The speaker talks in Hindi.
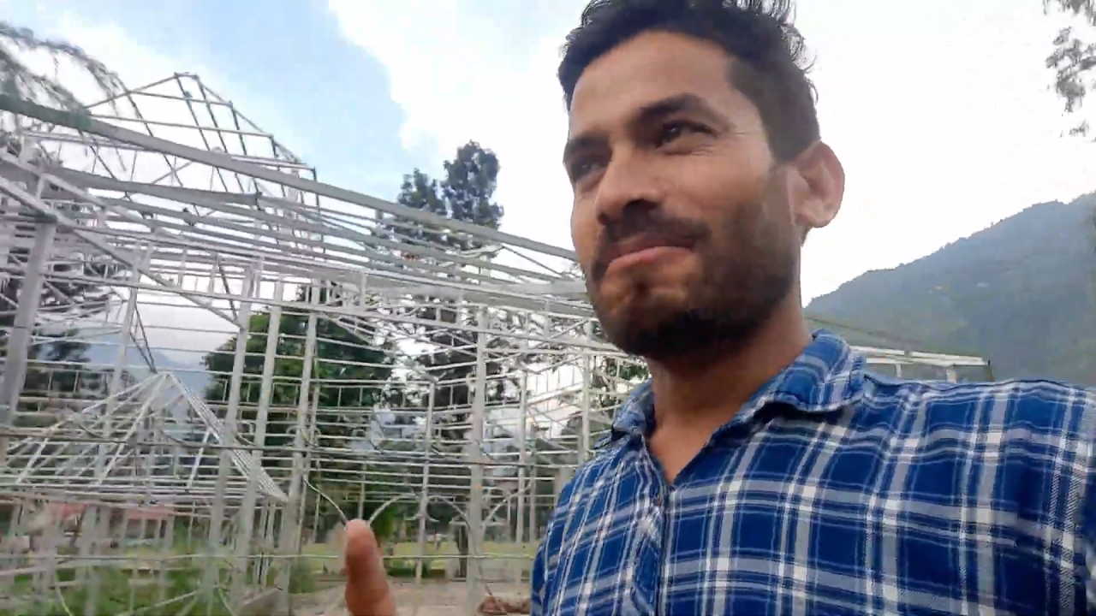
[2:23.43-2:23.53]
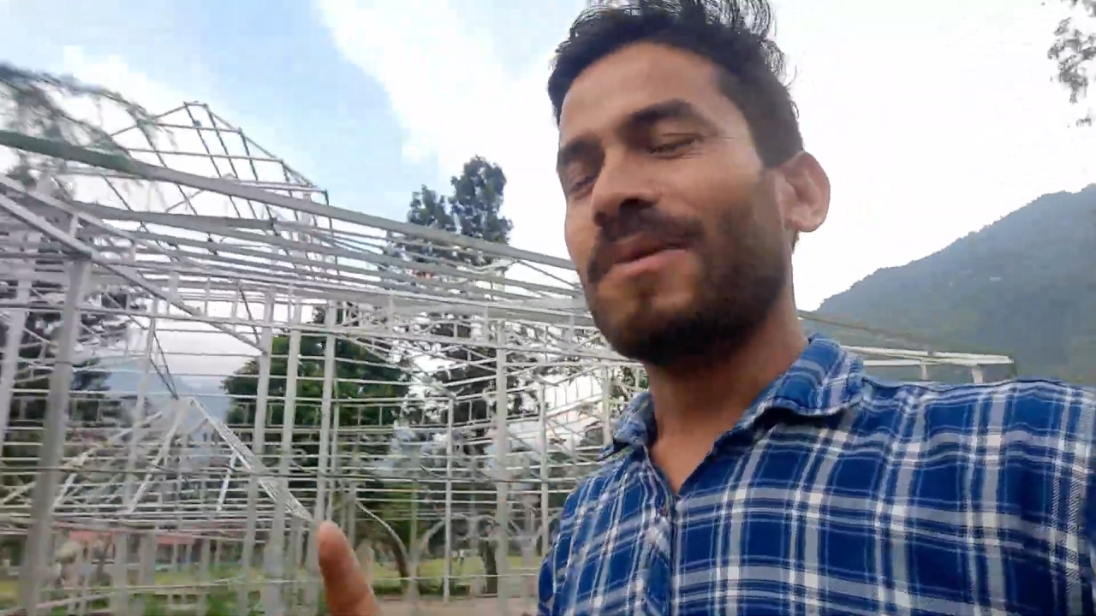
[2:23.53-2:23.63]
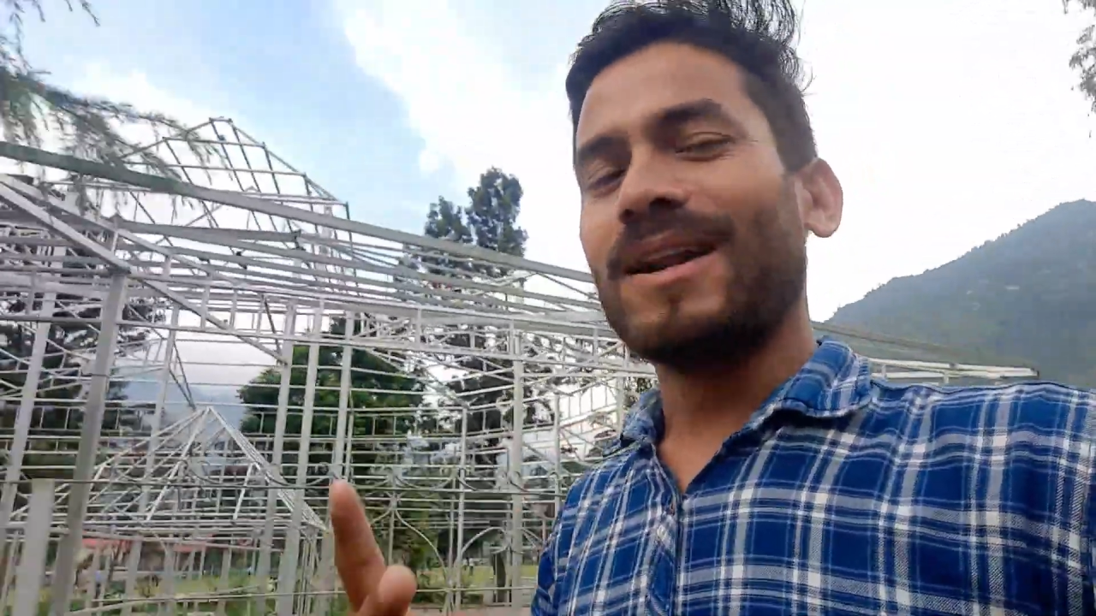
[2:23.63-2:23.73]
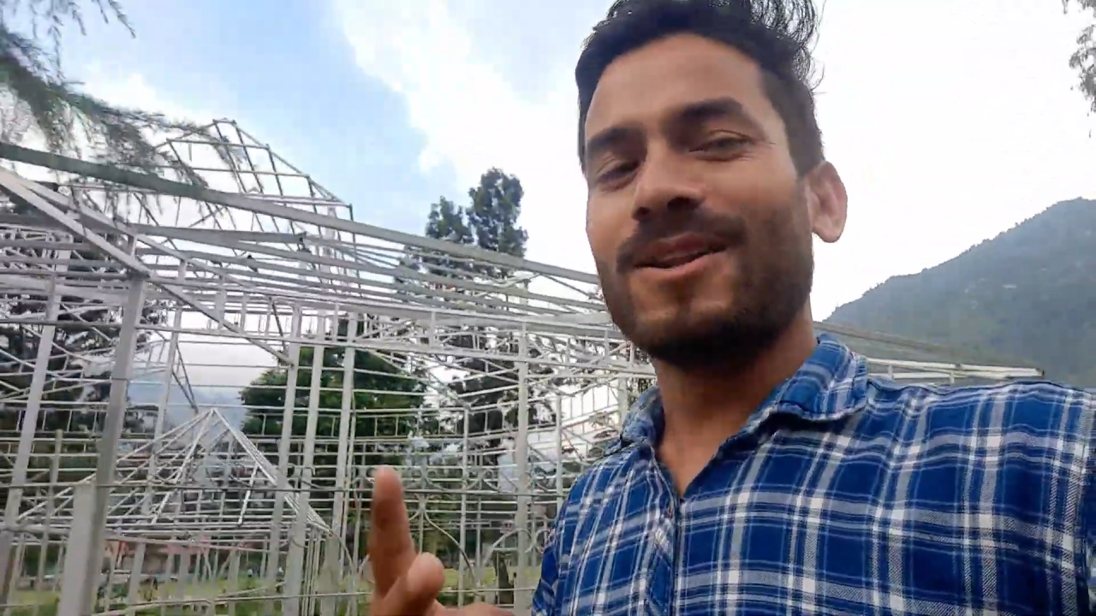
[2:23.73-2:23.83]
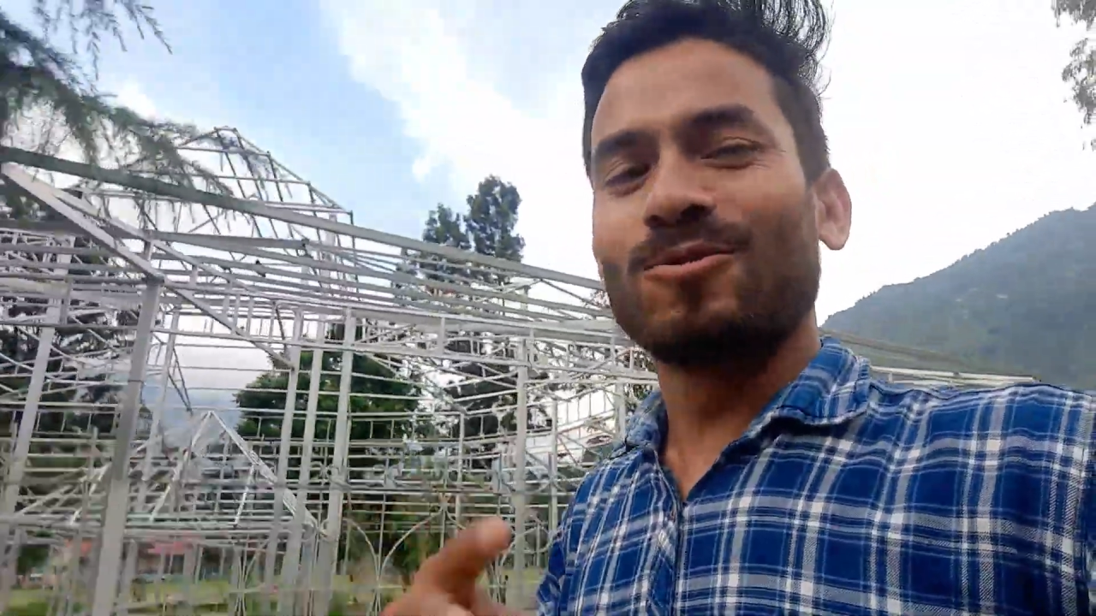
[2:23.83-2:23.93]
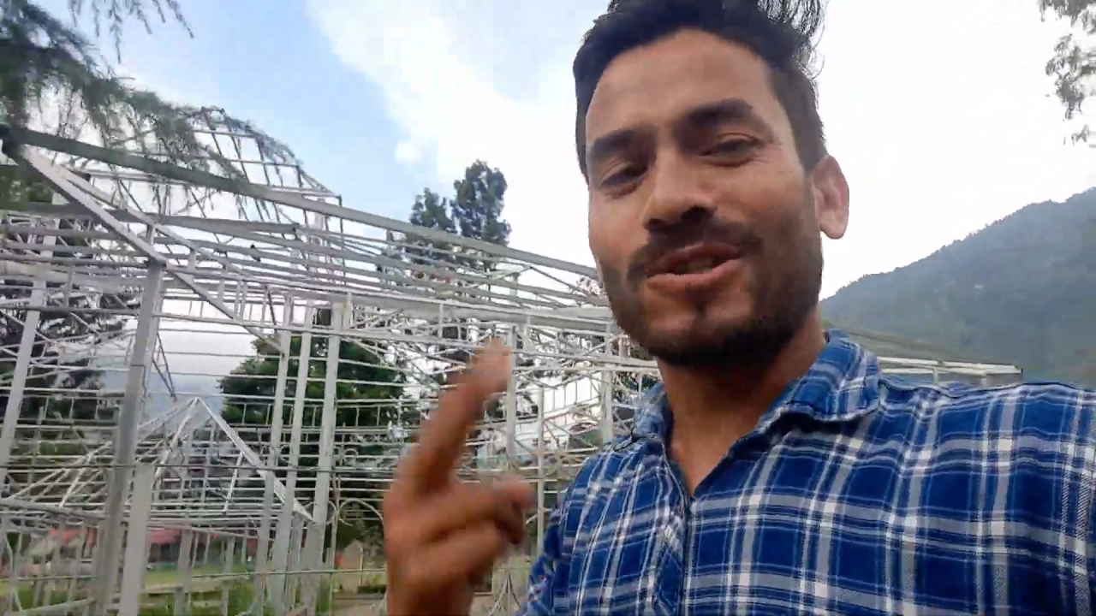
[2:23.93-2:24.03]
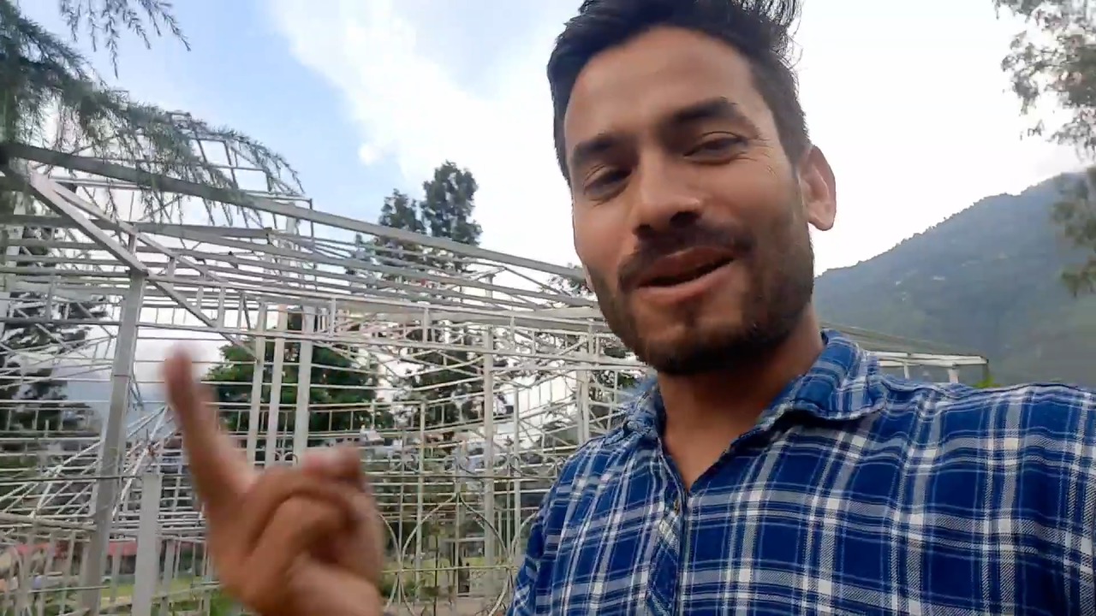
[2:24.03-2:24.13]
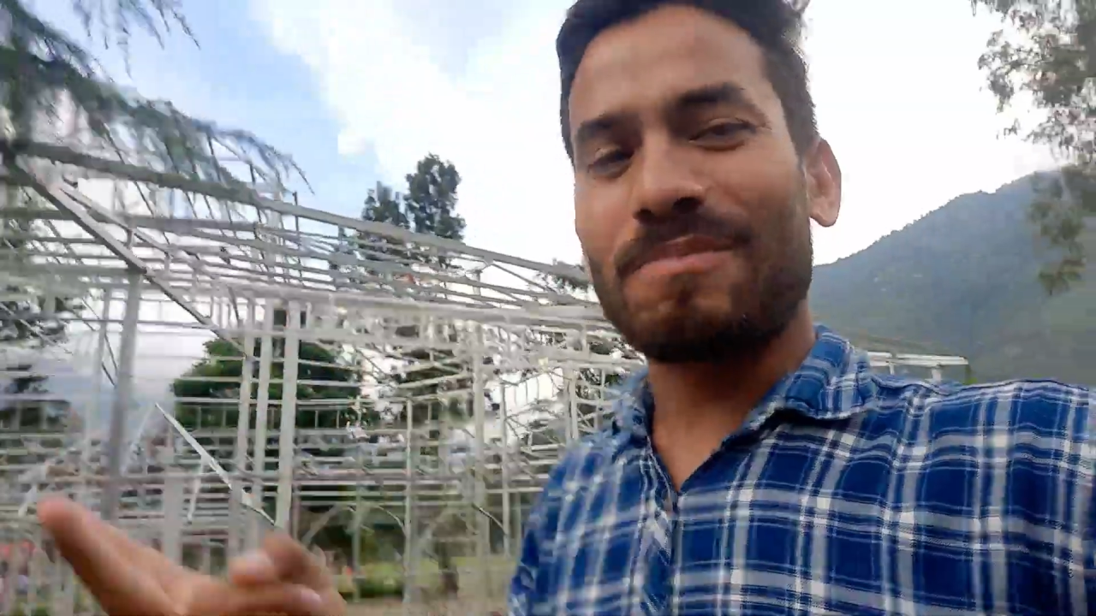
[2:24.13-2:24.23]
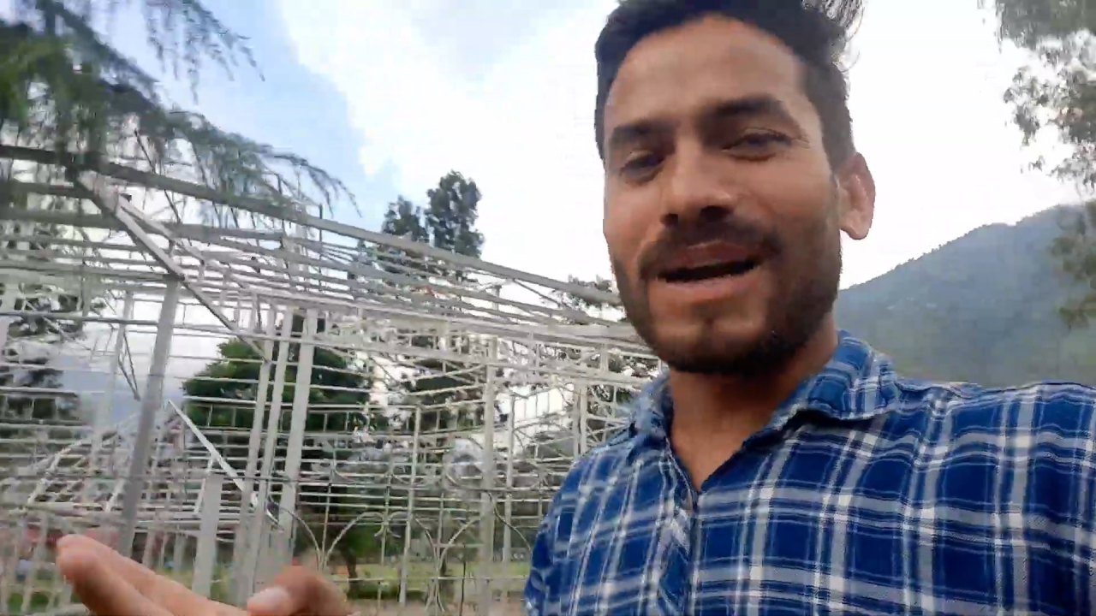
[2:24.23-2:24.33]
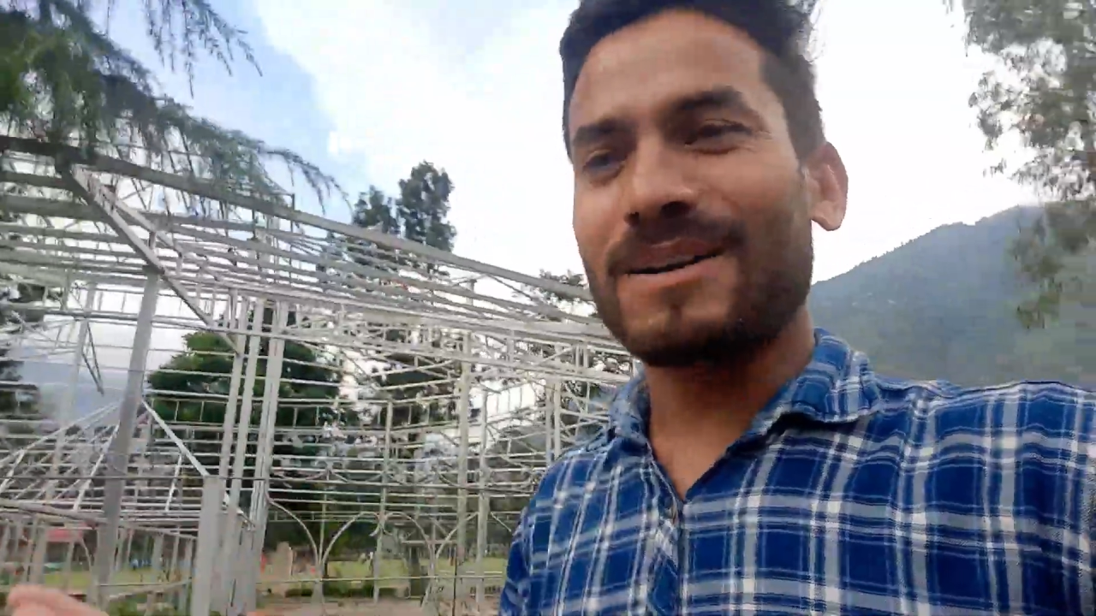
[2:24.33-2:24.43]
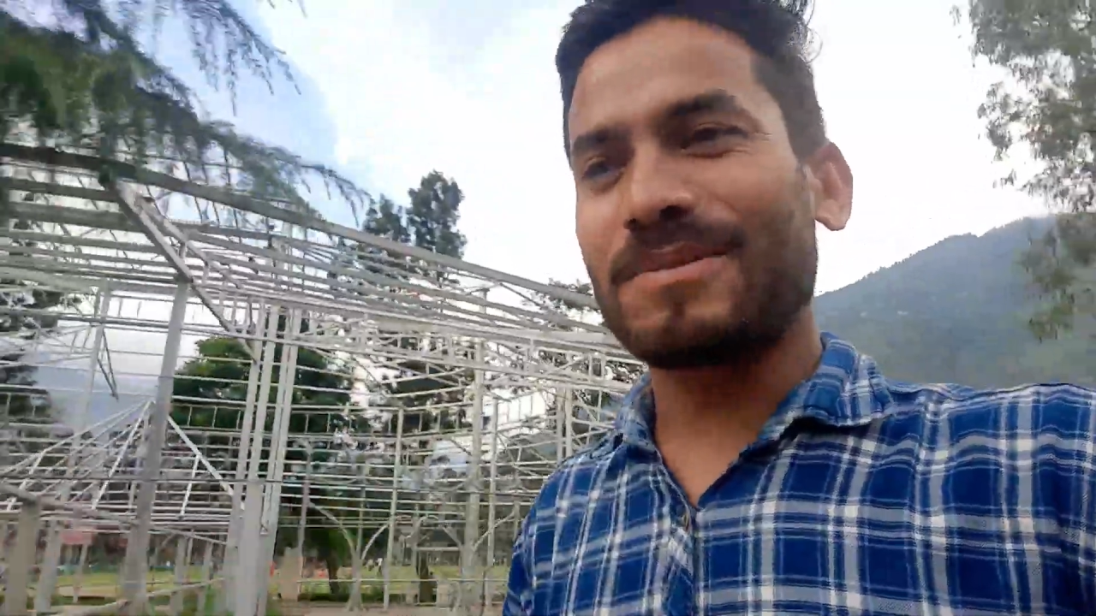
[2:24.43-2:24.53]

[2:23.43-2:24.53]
मैंने दूसरा पार्ट